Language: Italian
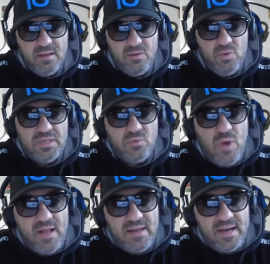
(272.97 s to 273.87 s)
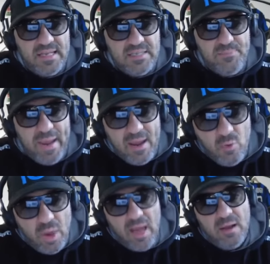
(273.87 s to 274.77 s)
di una squadra che
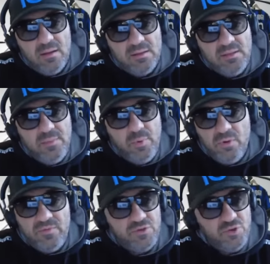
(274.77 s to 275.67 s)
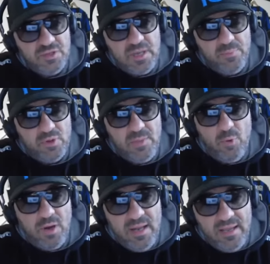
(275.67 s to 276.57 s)
specula, tipo, faccio un esempio,
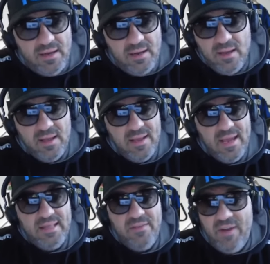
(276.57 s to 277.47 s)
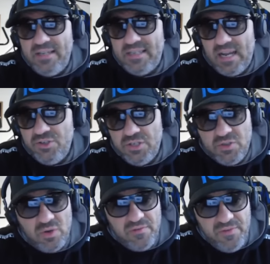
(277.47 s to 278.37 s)
tipo Allegri, è diversa dalla
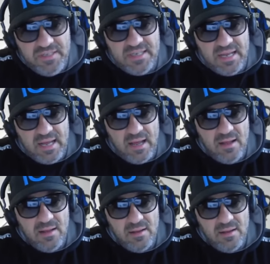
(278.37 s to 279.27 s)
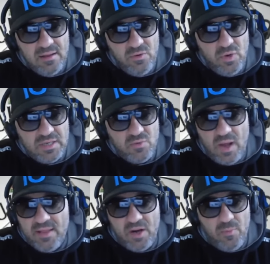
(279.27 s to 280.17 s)
gestione fisica di una
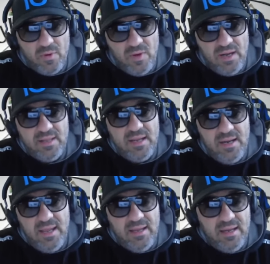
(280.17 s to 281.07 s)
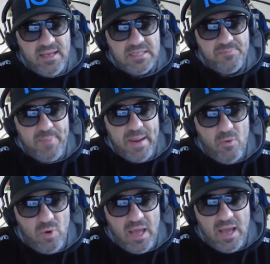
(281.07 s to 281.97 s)
squadra come quella di Allegri che
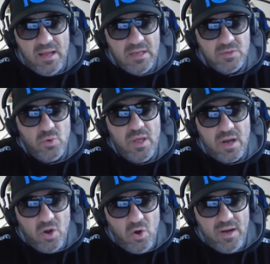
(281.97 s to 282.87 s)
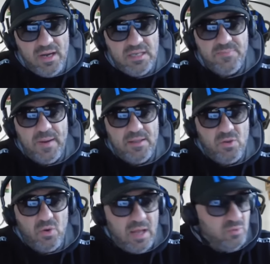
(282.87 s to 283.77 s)
specula sull'errore
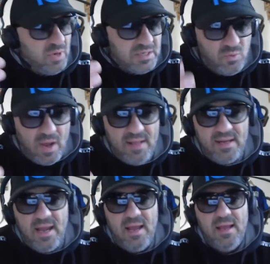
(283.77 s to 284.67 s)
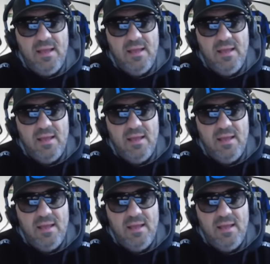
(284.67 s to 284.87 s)
rispetto ad una squadra